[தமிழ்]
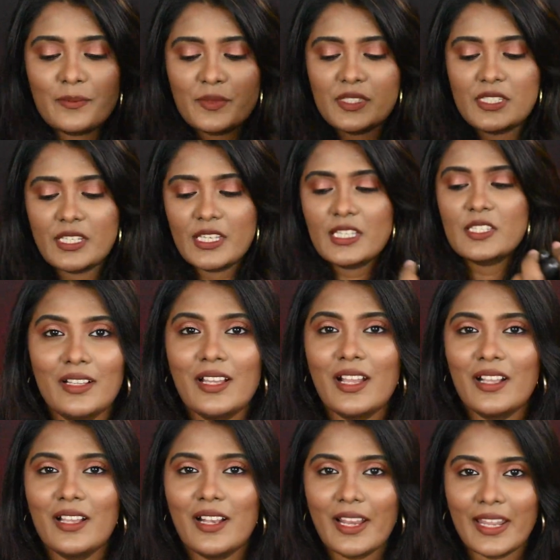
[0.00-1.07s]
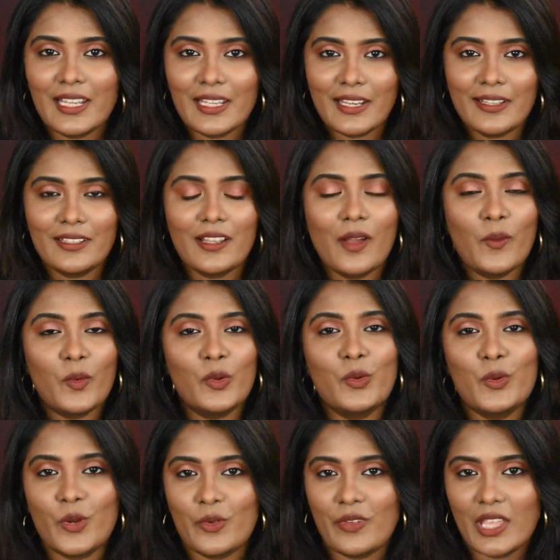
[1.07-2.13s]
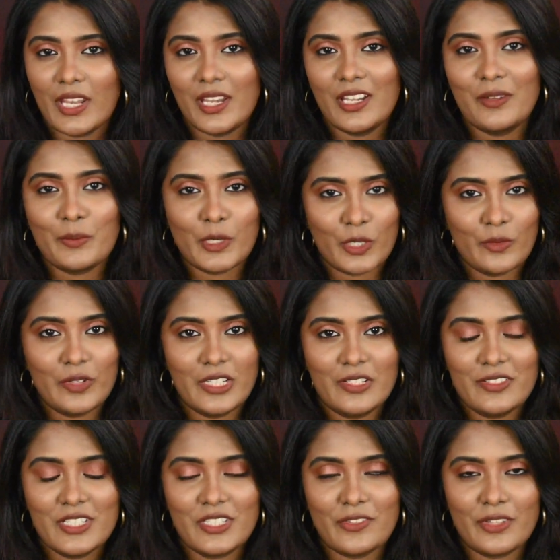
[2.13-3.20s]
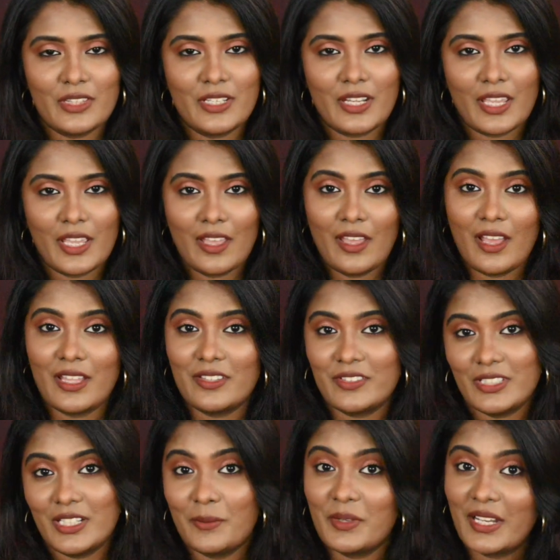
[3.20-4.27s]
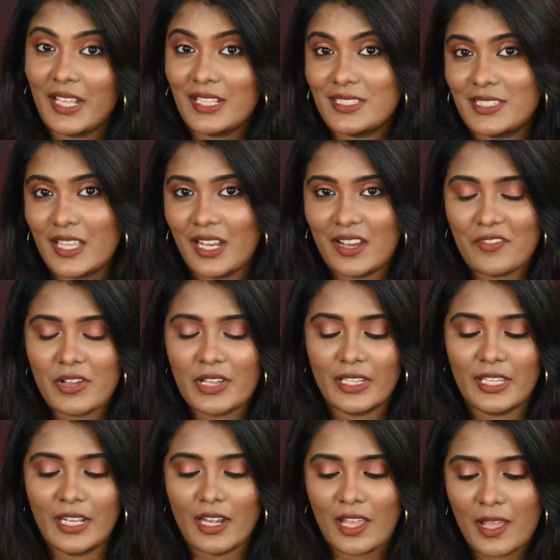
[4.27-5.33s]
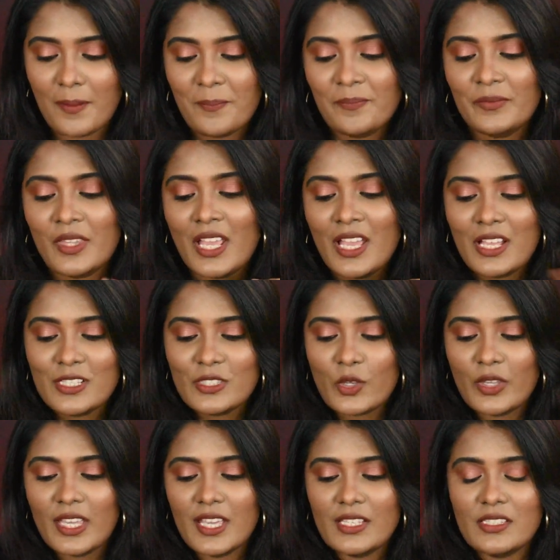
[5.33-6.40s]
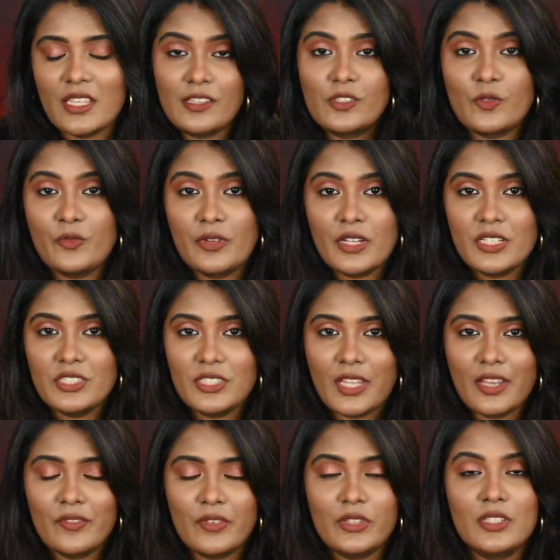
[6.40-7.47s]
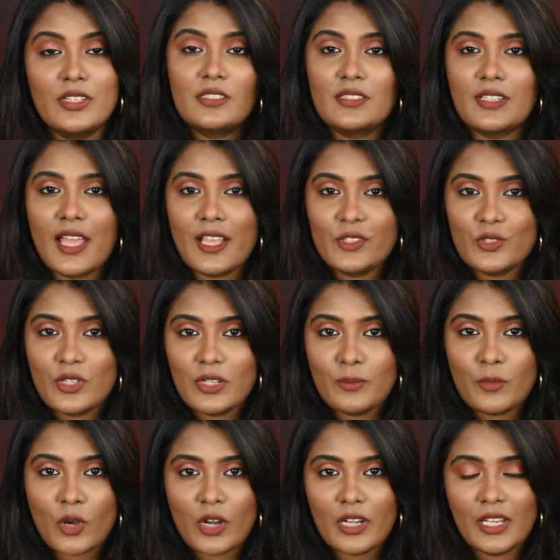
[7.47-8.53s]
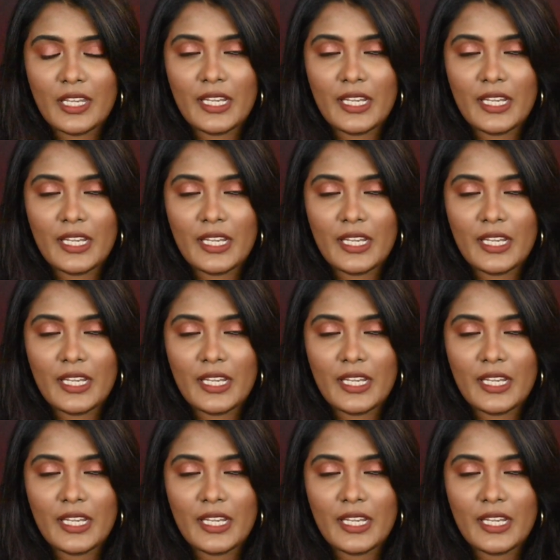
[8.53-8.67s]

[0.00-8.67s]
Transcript: லிப்ஸ்டிக் அங்கங்கே லைட் லைட்டாக ஒரு ஒரு வேரியண்ட் மட்டும் விட்டு வச்சுட்டு வந்திருக்கேன் அது வந்து நம்ம நெக்ஸ்ட் சைடில் வாங்கிடலாம் ஸோ எஸ் ஸோ ஃபர்ஸ்ட் ஷேட் வந்து நேச்சுரல் பாண்ட்